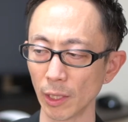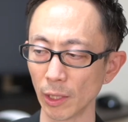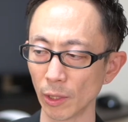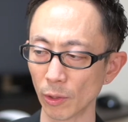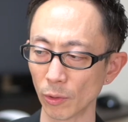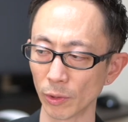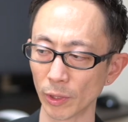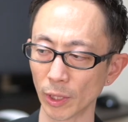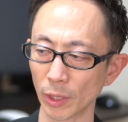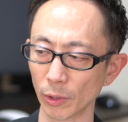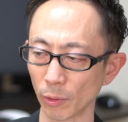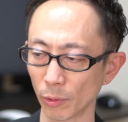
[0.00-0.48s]
い
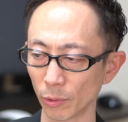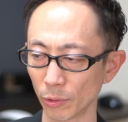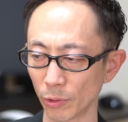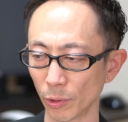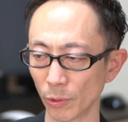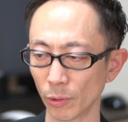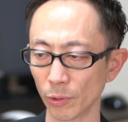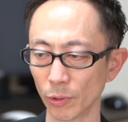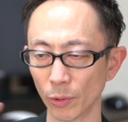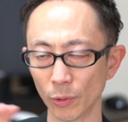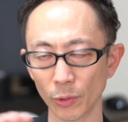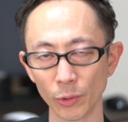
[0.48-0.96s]
ろんなとこちょ
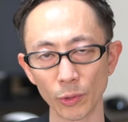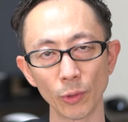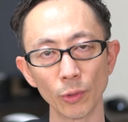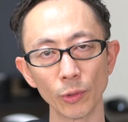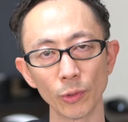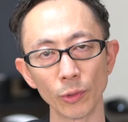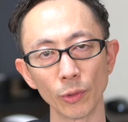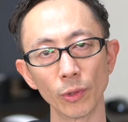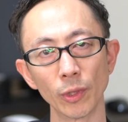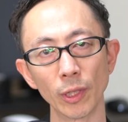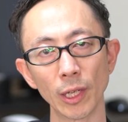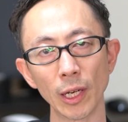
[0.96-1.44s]
こちょこちょこ
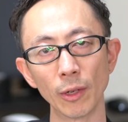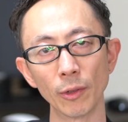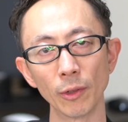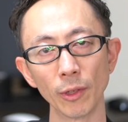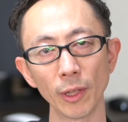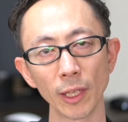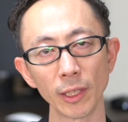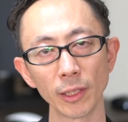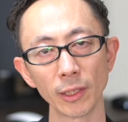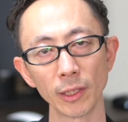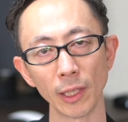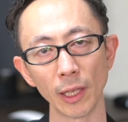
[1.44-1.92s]
ちょこ顔を
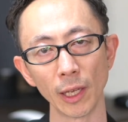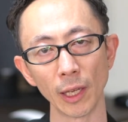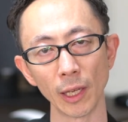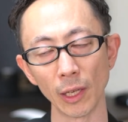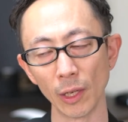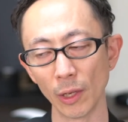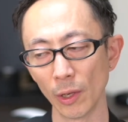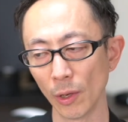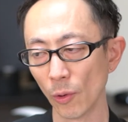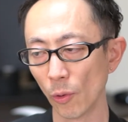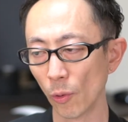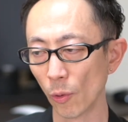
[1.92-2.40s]
出して
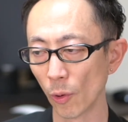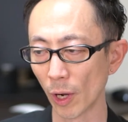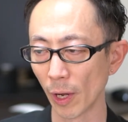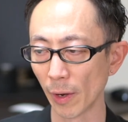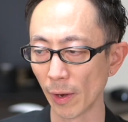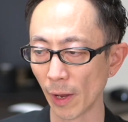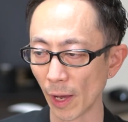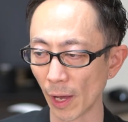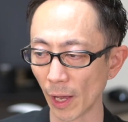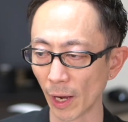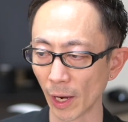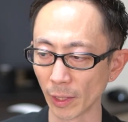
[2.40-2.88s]
お
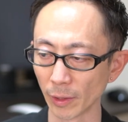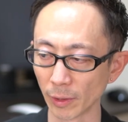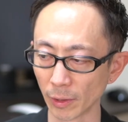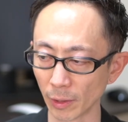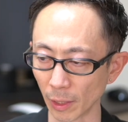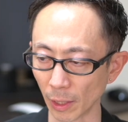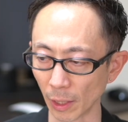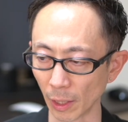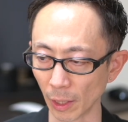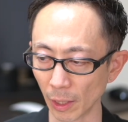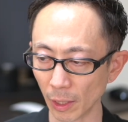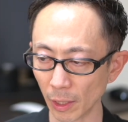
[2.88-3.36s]
金払っ
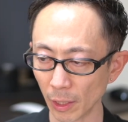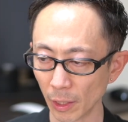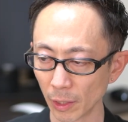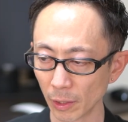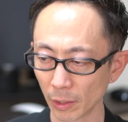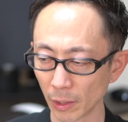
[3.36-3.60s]
て